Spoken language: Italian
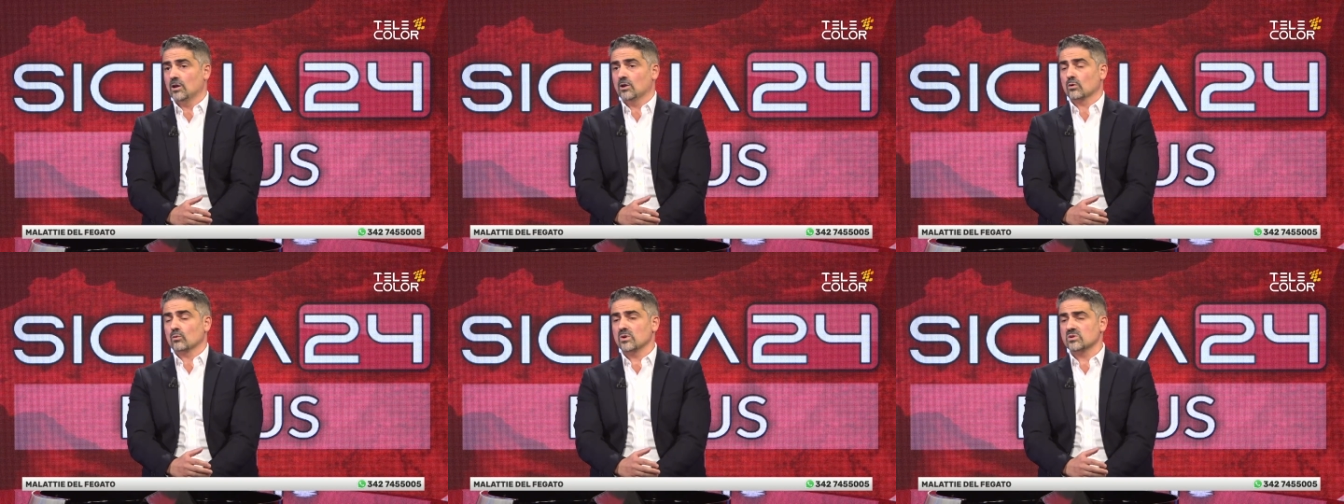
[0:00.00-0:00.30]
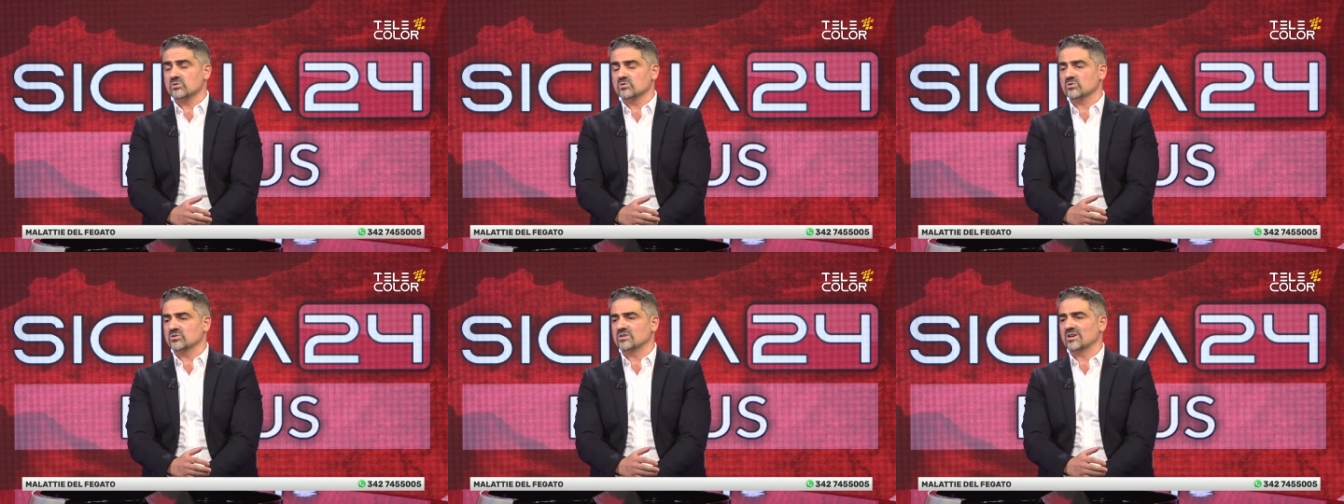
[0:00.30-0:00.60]

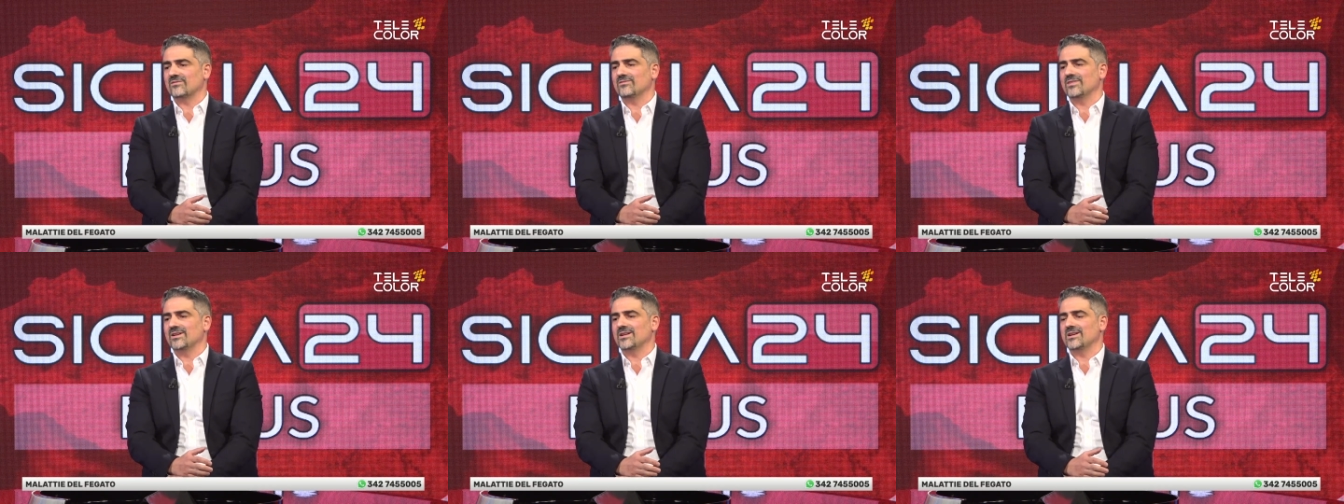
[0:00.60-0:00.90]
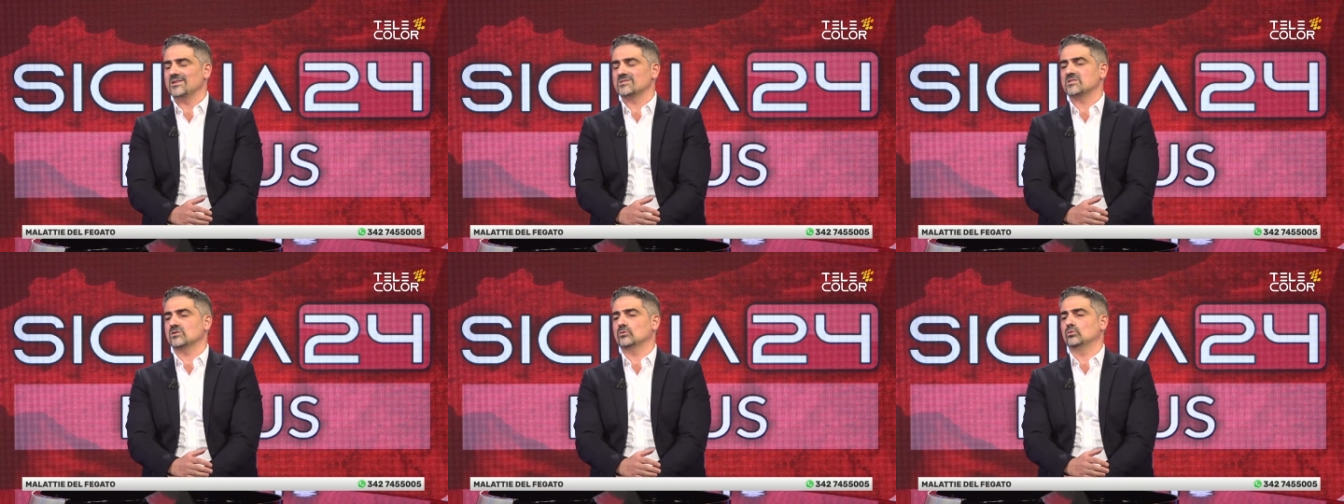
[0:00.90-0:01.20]
Questo serve
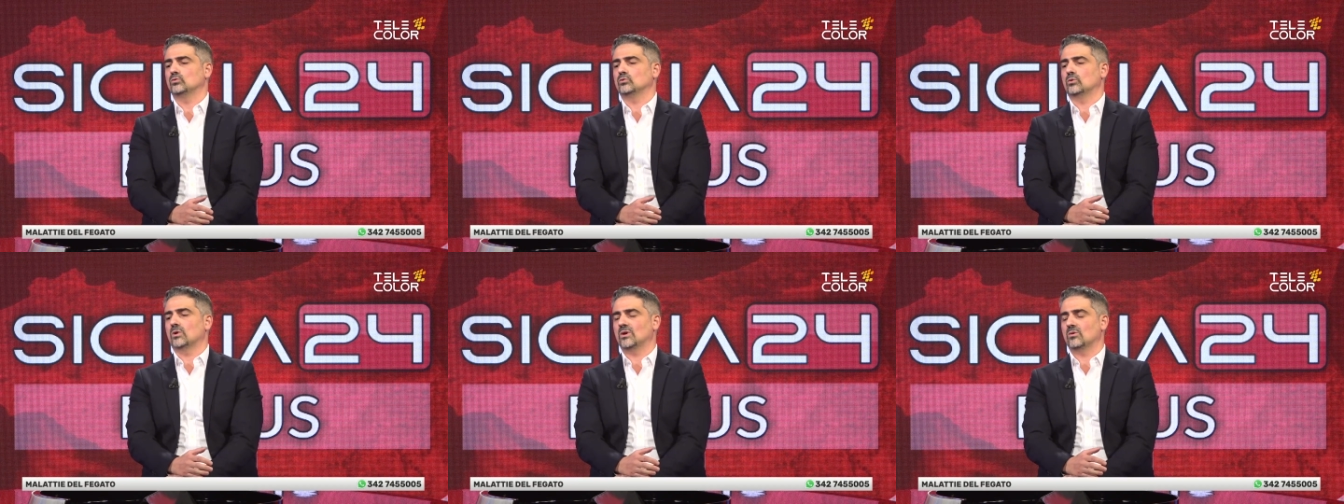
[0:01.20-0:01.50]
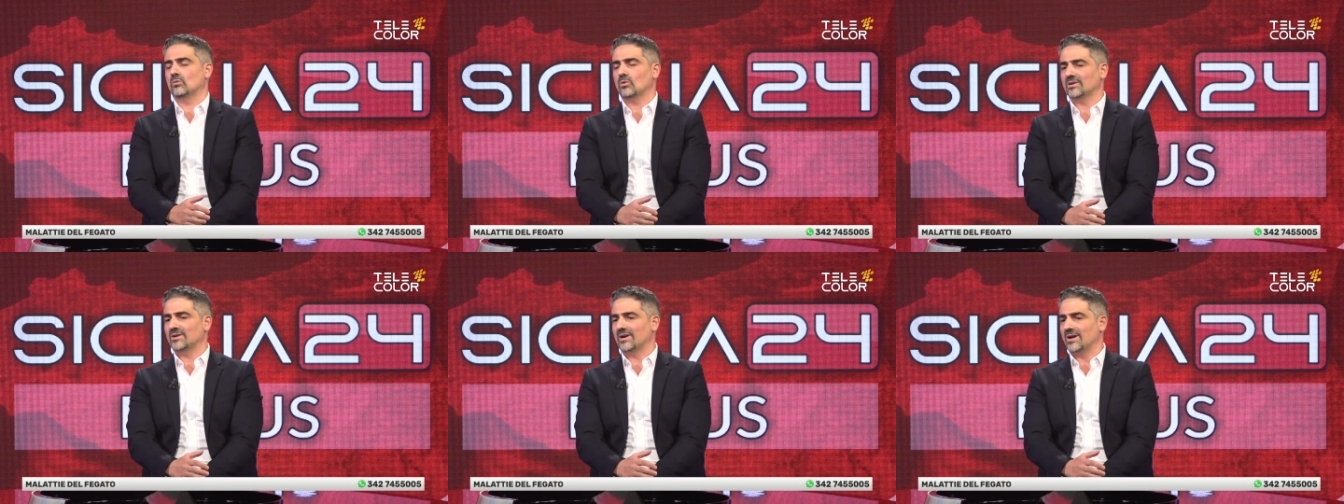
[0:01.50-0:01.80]
innanzitutto a
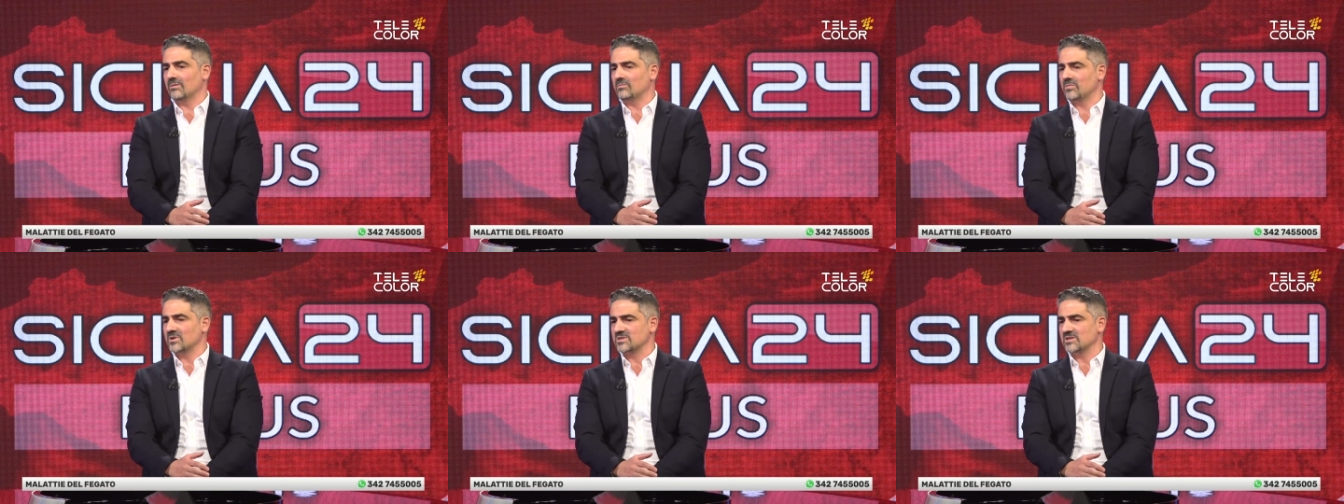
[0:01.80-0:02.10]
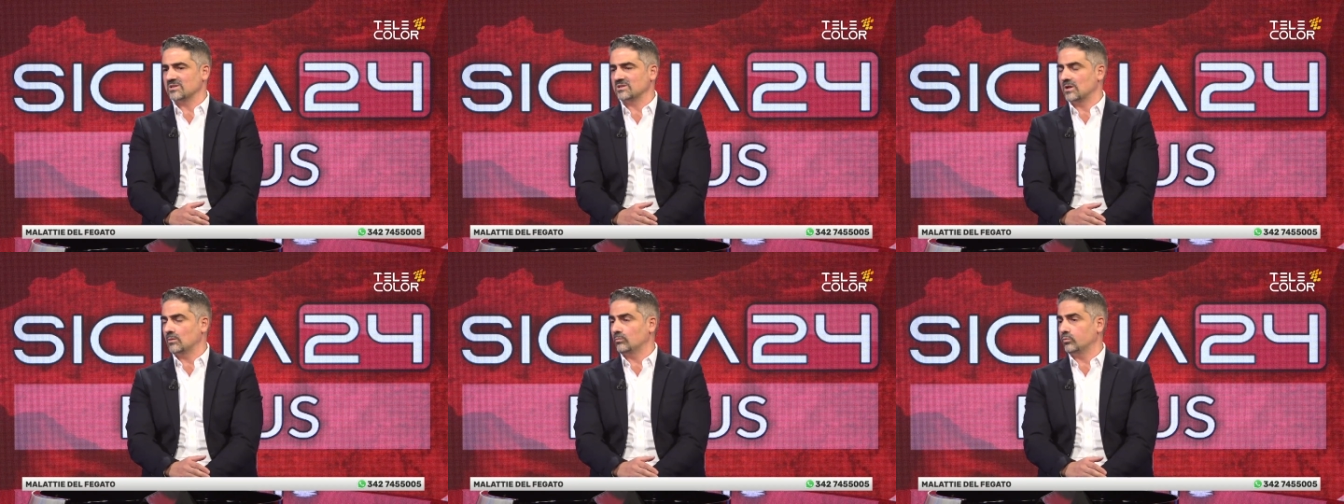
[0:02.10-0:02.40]
inquadrare il
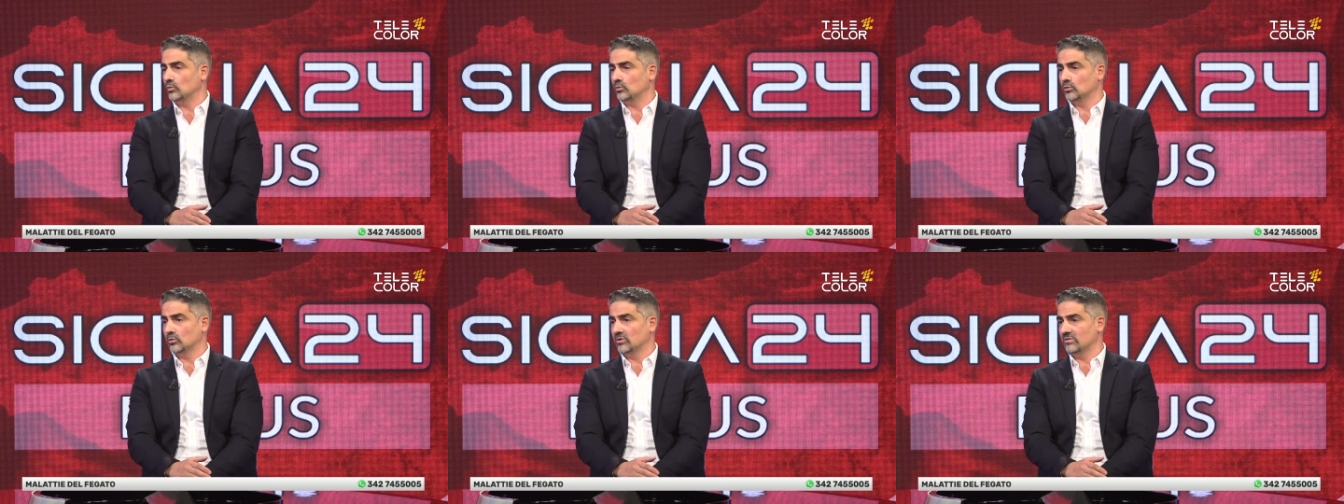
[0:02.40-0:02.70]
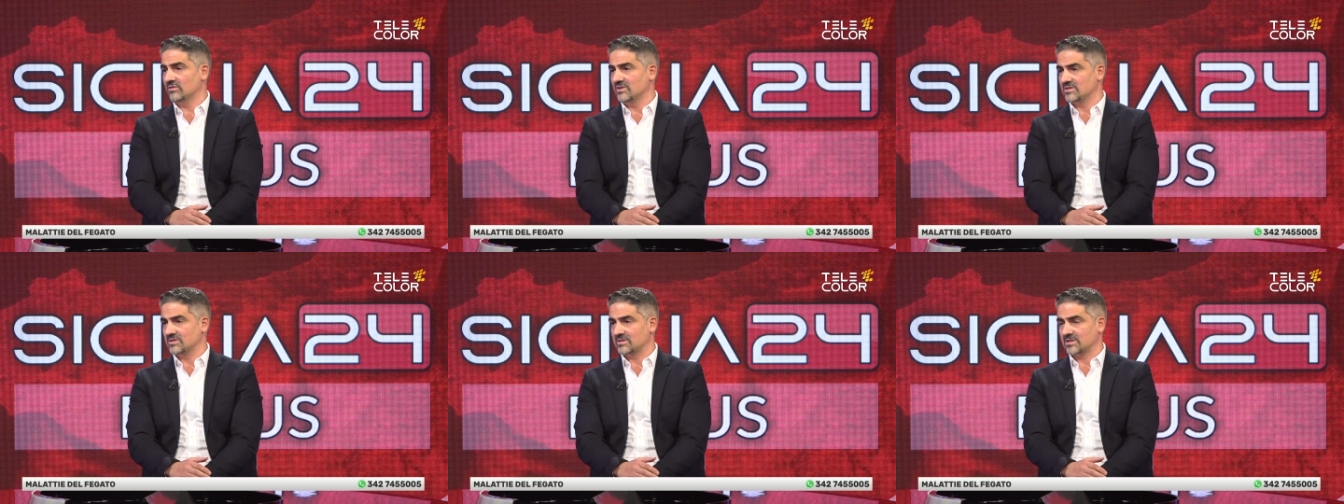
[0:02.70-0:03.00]
paziente dal punto di
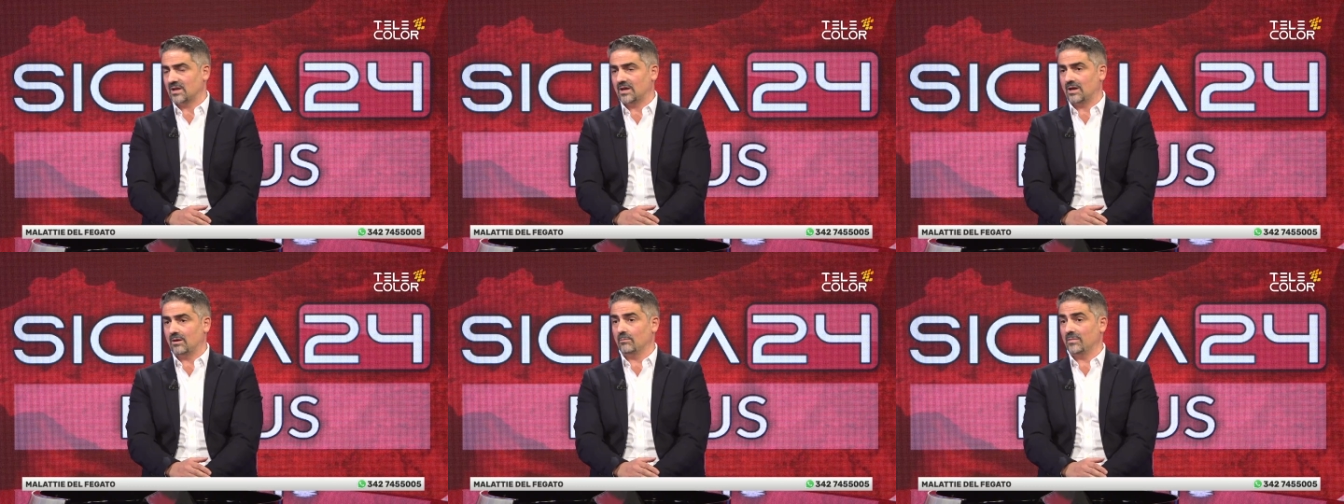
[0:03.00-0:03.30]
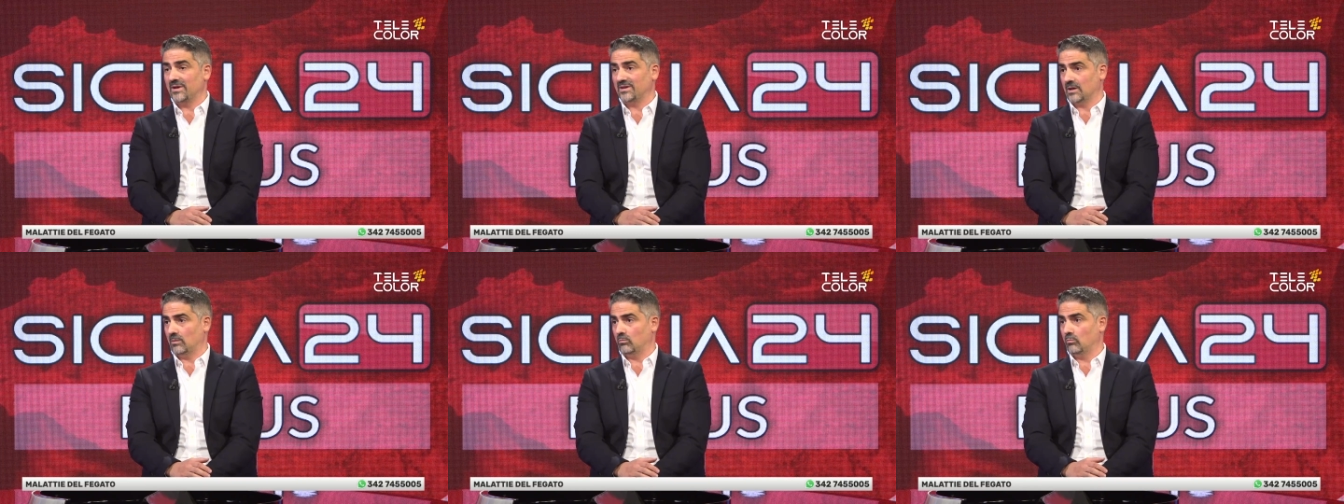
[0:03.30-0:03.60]
vista
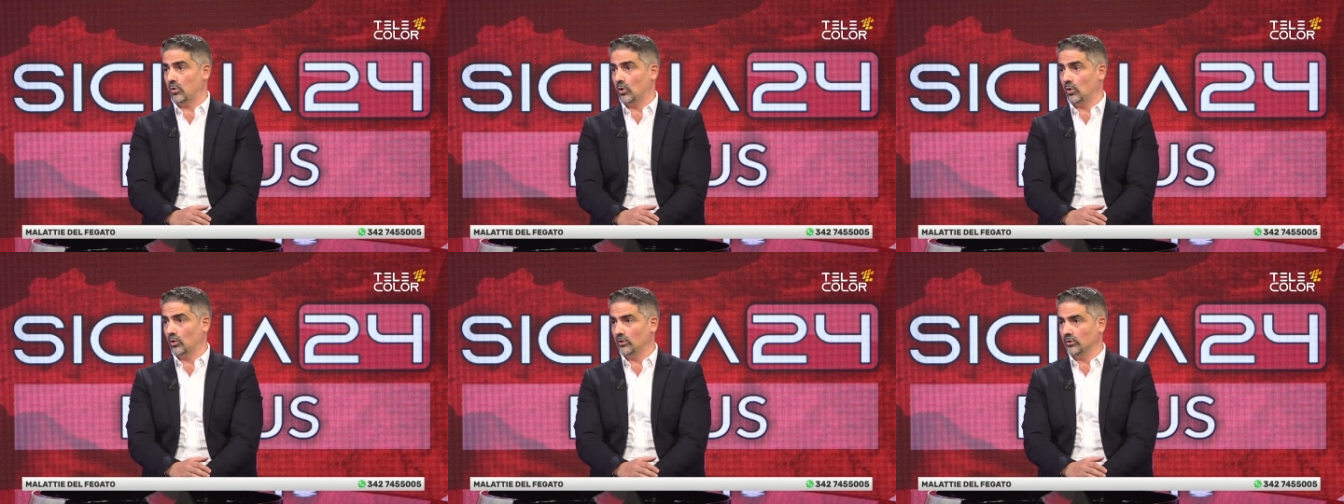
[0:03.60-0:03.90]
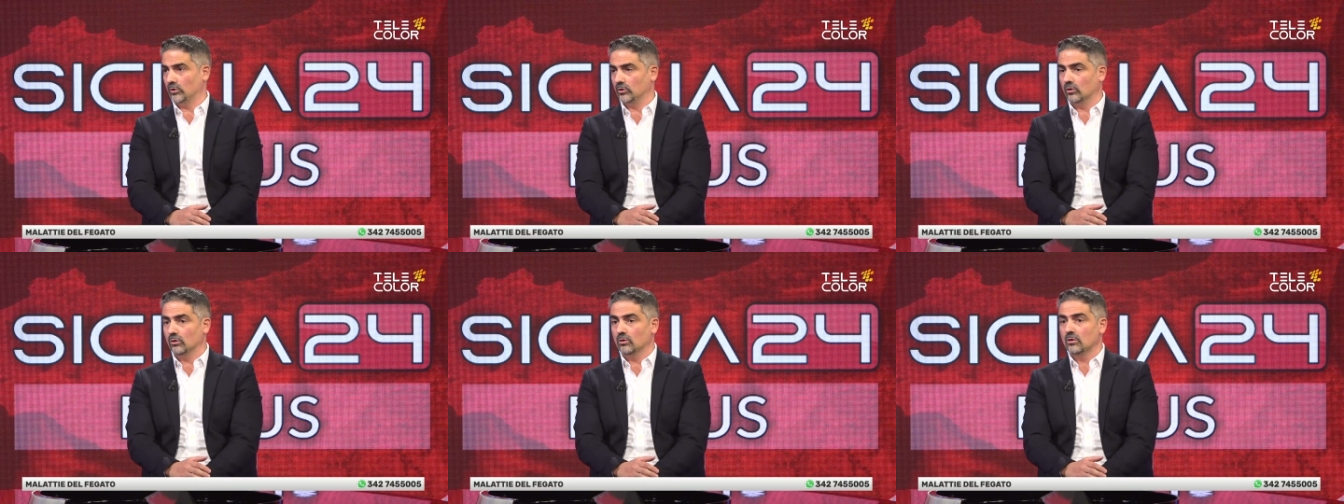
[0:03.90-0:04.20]

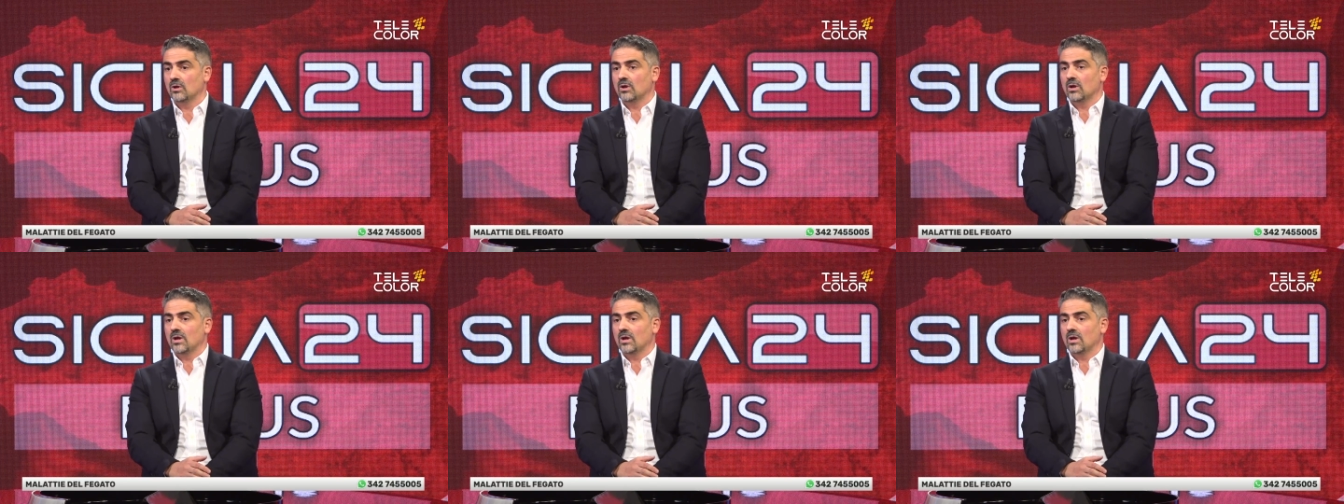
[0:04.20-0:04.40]
metabolico.